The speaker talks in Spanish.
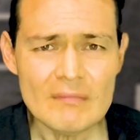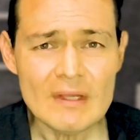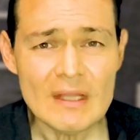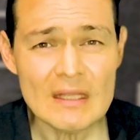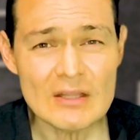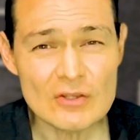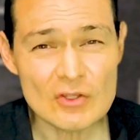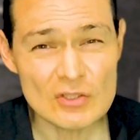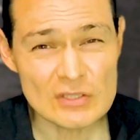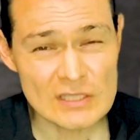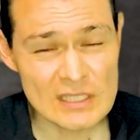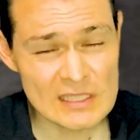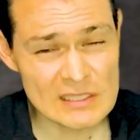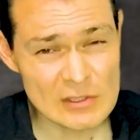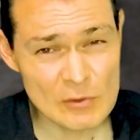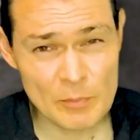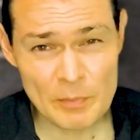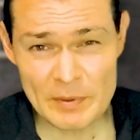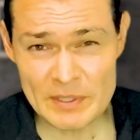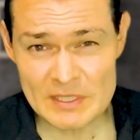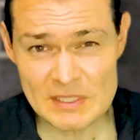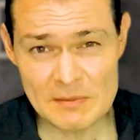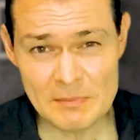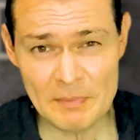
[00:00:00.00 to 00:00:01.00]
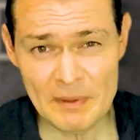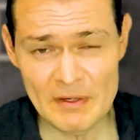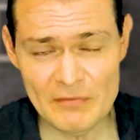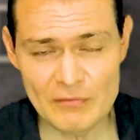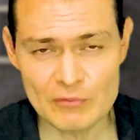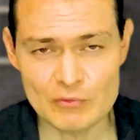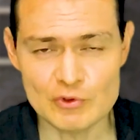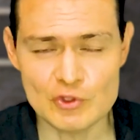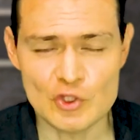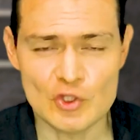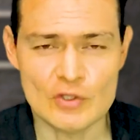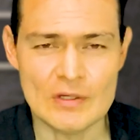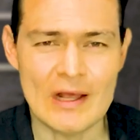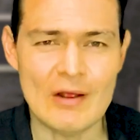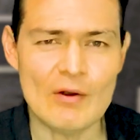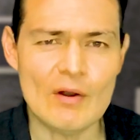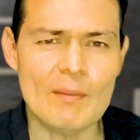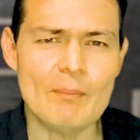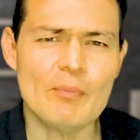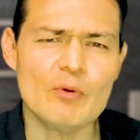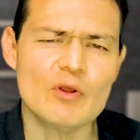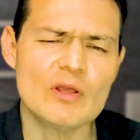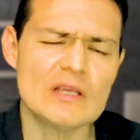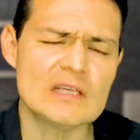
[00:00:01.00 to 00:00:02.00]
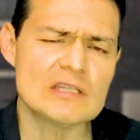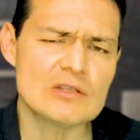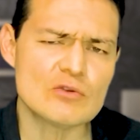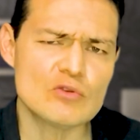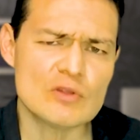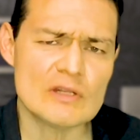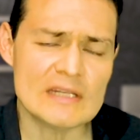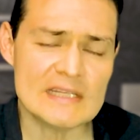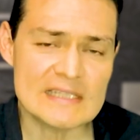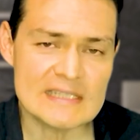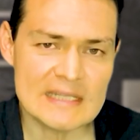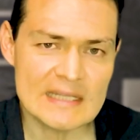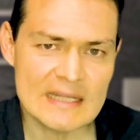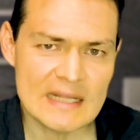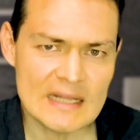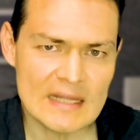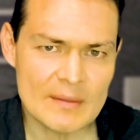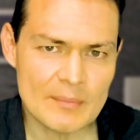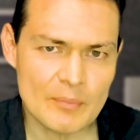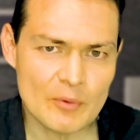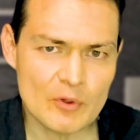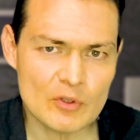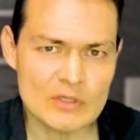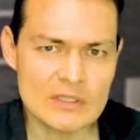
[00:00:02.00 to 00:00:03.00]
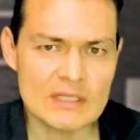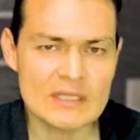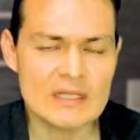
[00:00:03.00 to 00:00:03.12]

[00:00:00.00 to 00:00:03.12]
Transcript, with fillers: Entonces es su principal función. Ahora, ¿por qué se utiliza en el deporte?